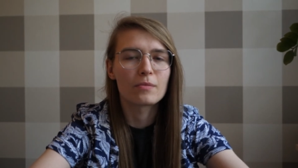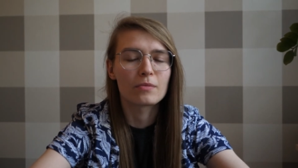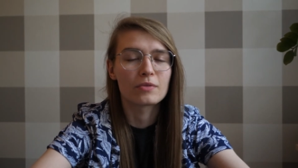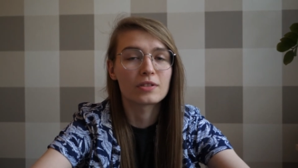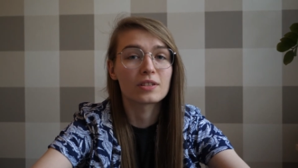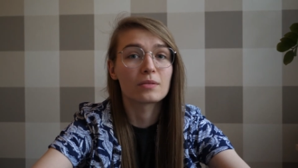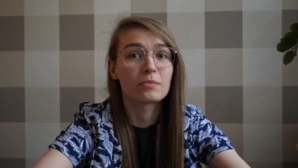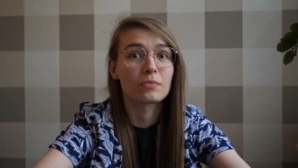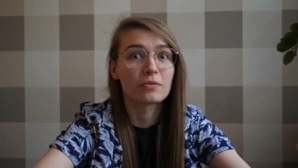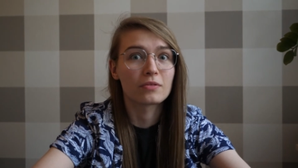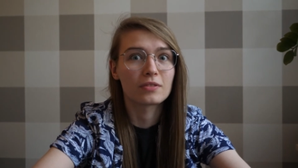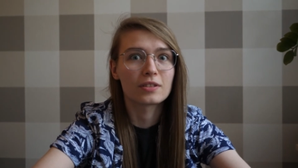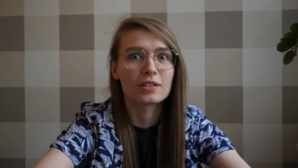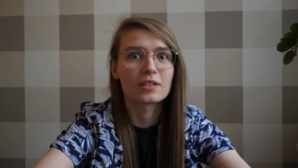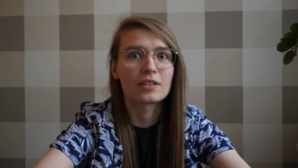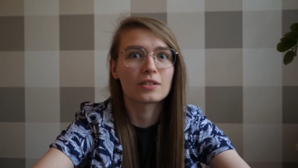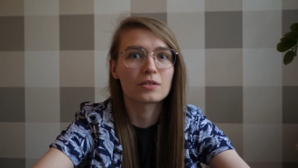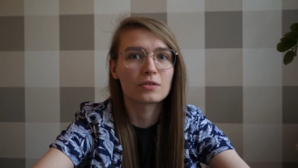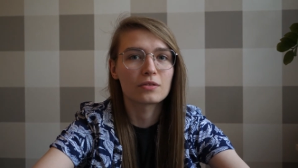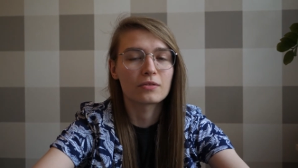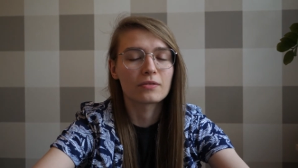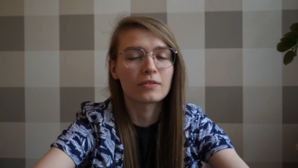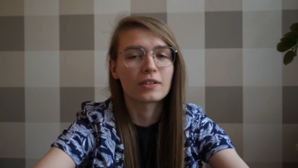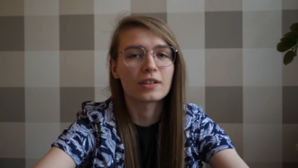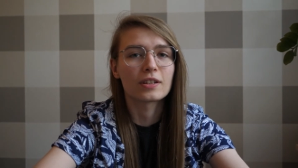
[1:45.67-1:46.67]
można powiedzieć, że te
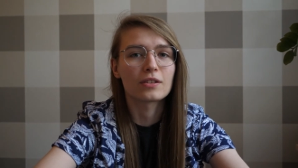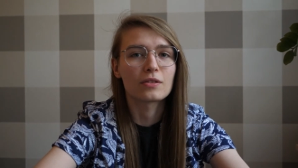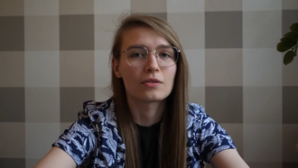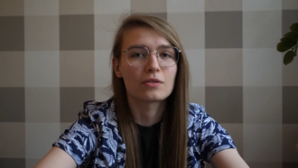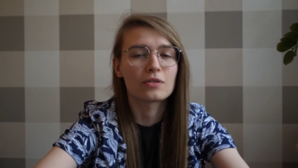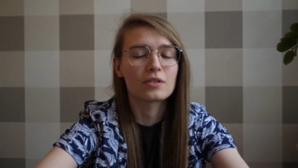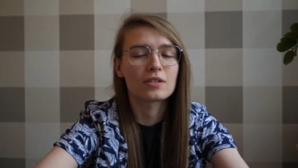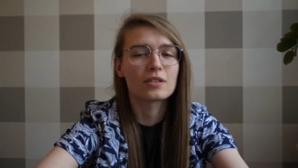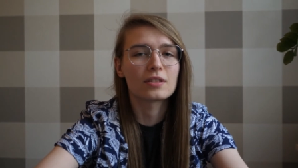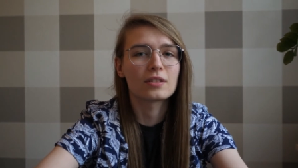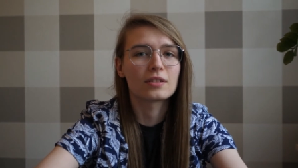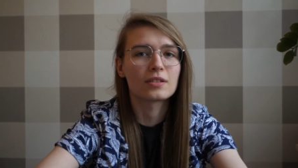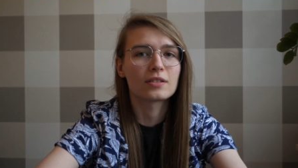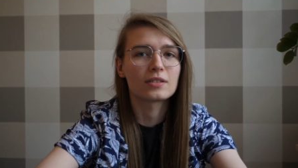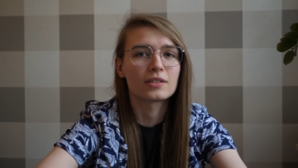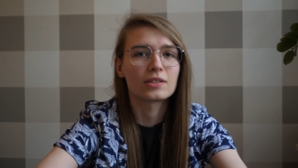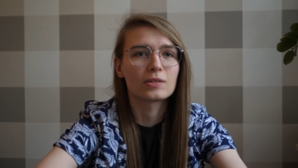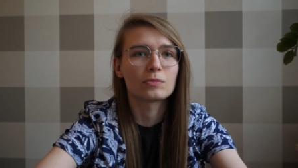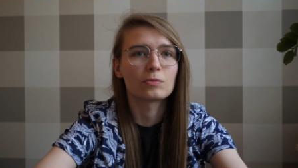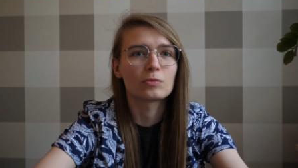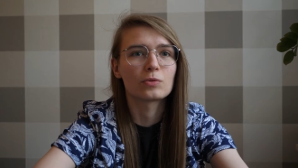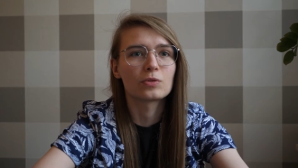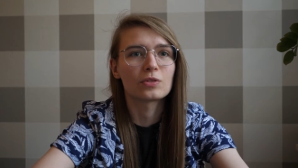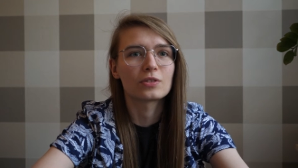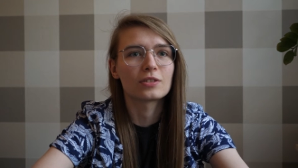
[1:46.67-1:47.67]
słowa jakoś e,
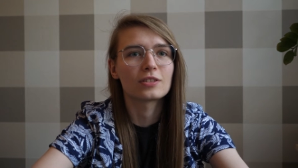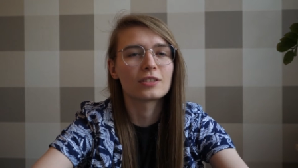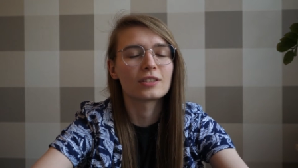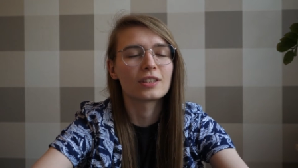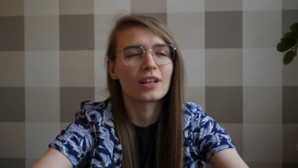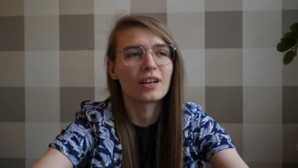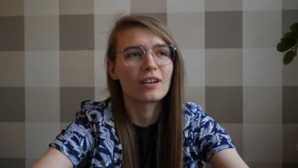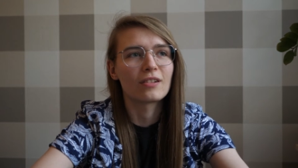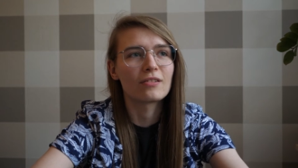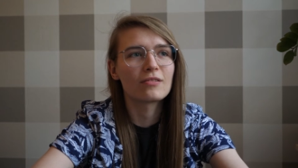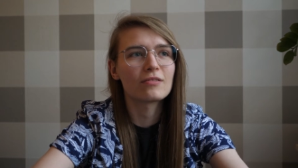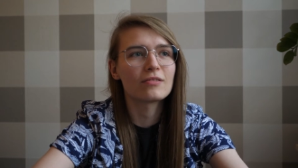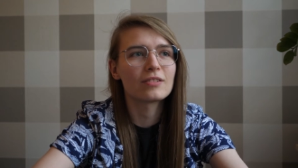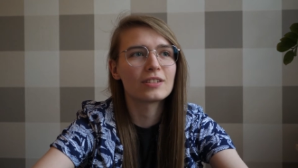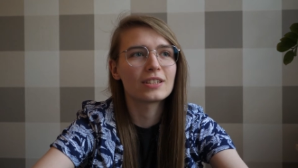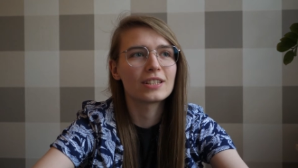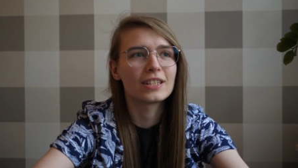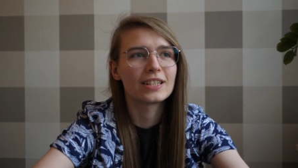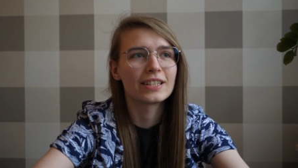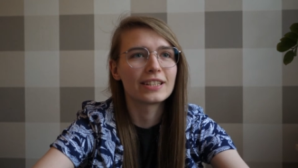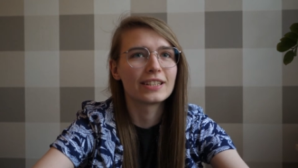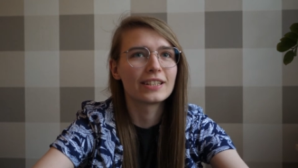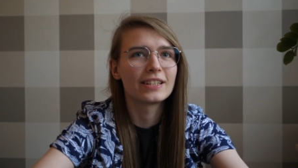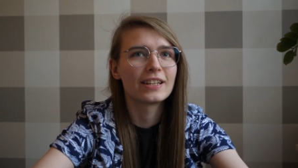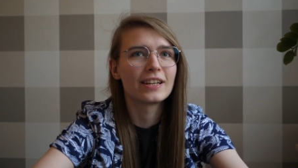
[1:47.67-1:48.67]
ze mną zostały
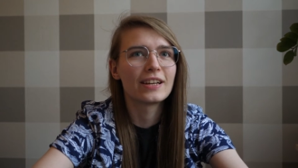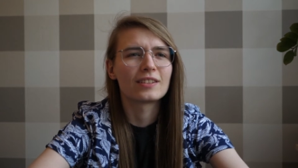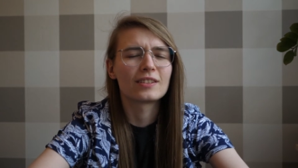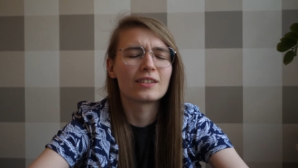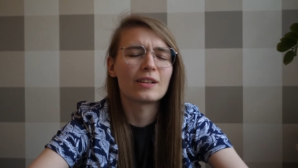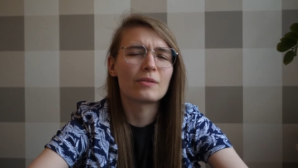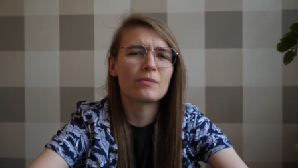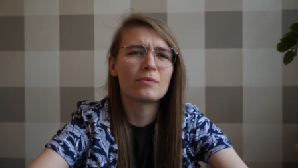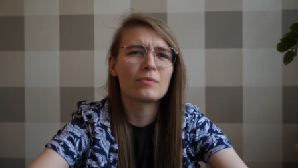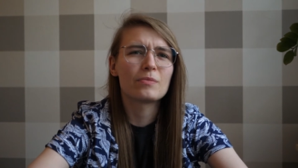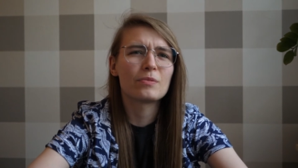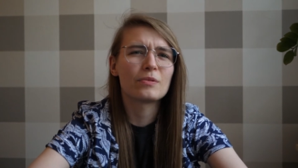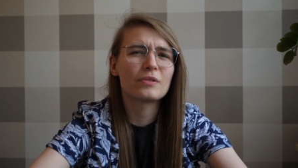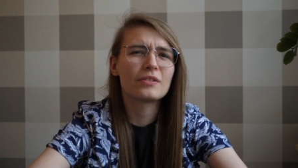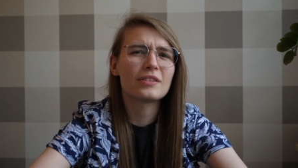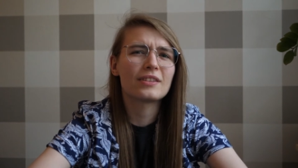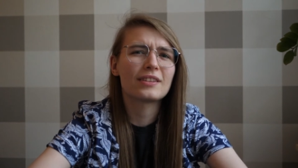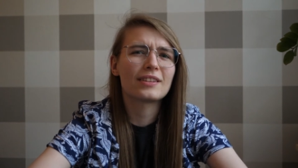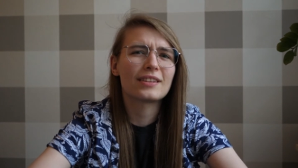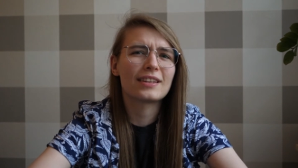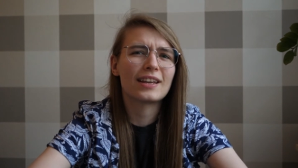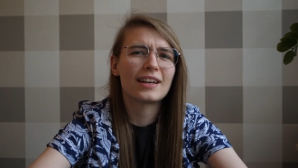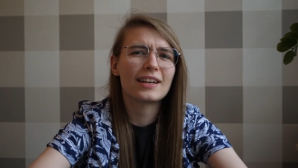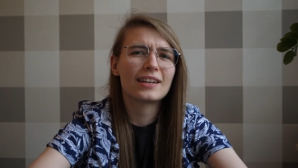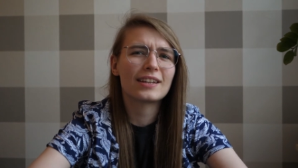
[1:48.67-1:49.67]
i to dla mnie było
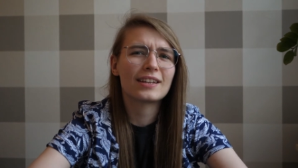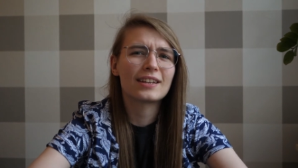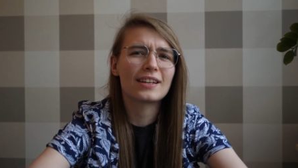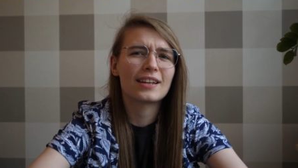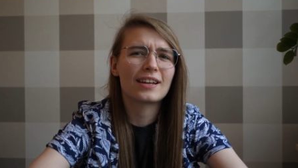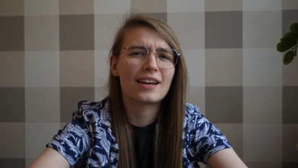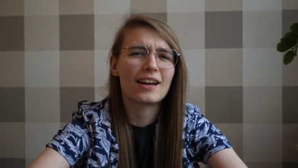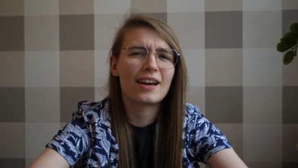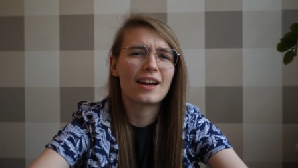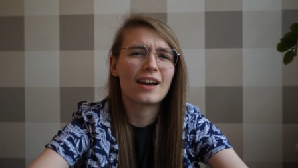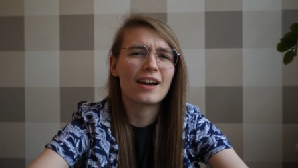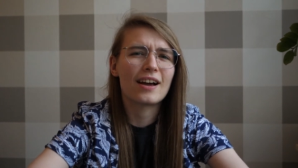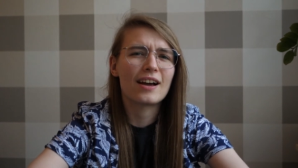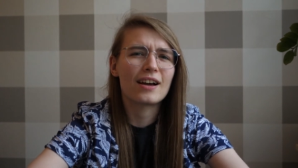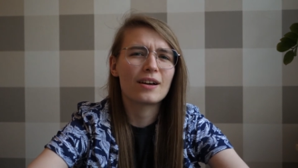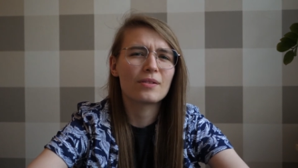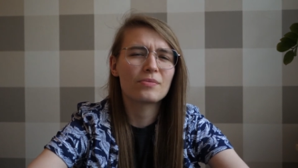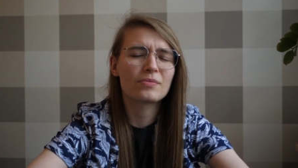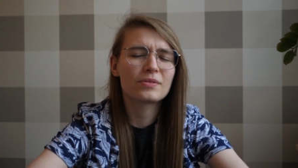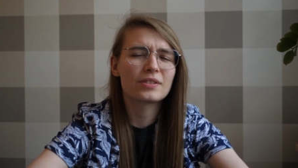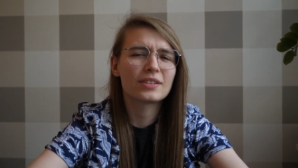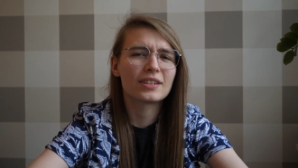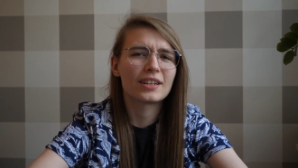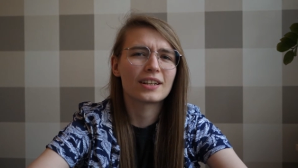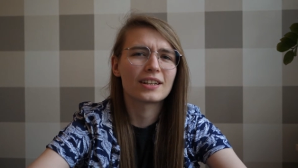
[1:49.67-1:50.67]
tak
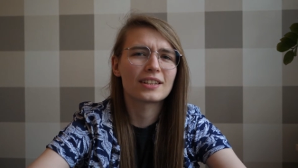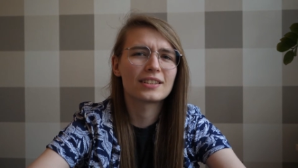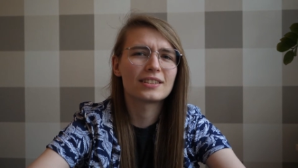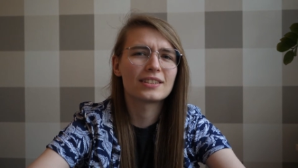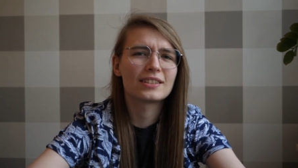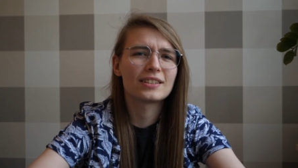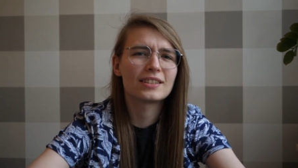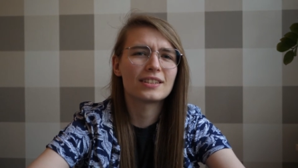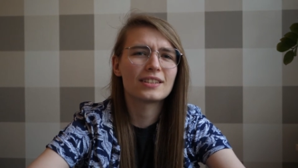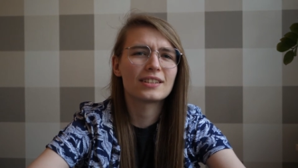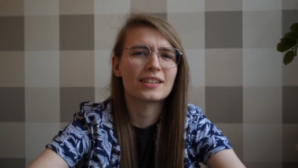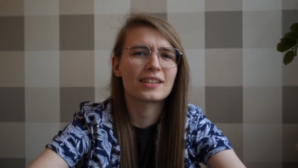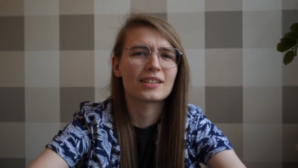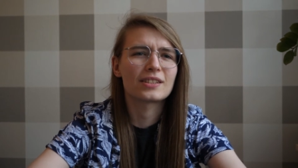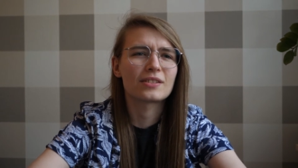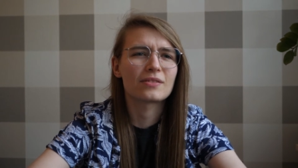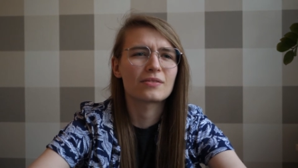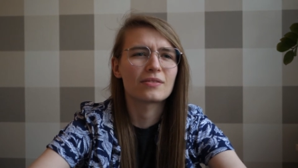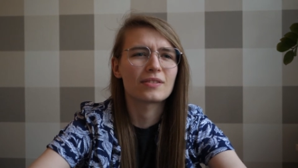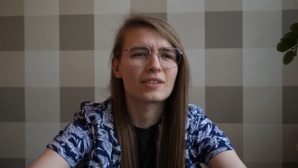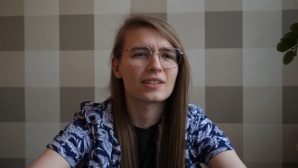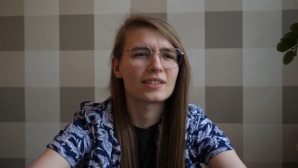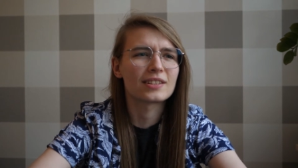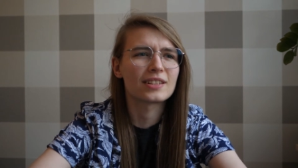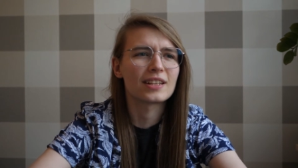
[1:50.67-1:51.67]
abstrakcyjne
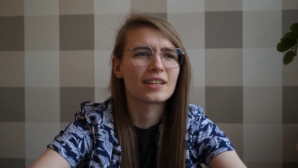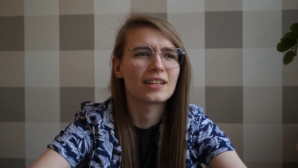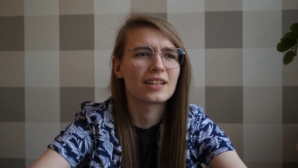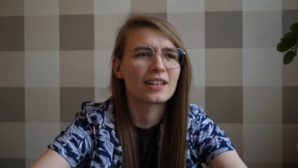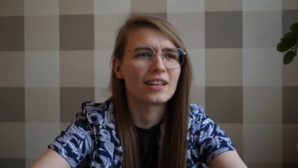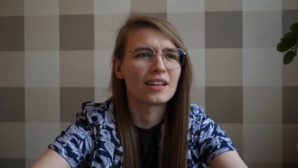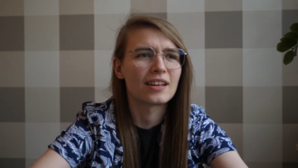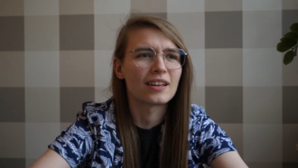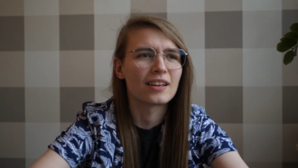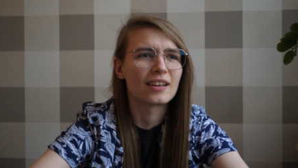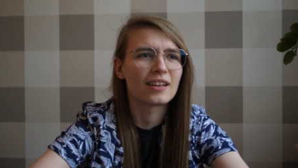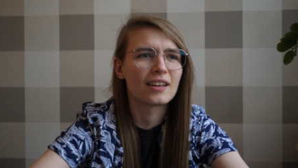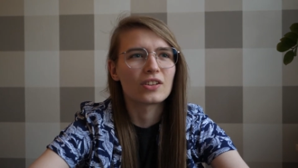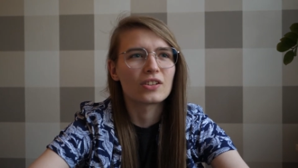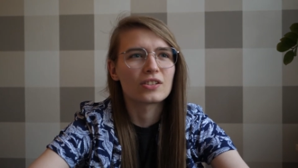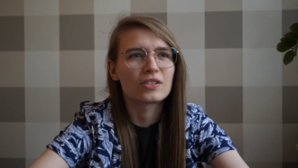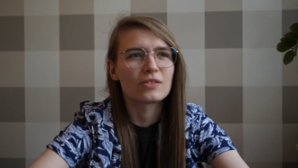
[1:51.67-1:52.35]
stwierdzenie,